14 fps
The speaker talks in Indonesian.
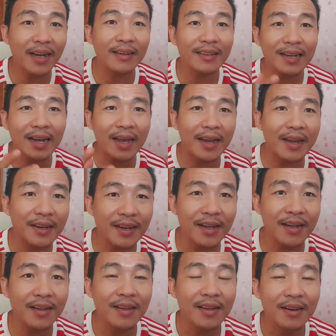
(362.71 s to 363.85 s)
dengan
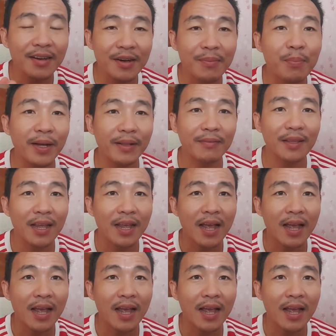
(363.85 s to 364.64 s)
kaedah debat.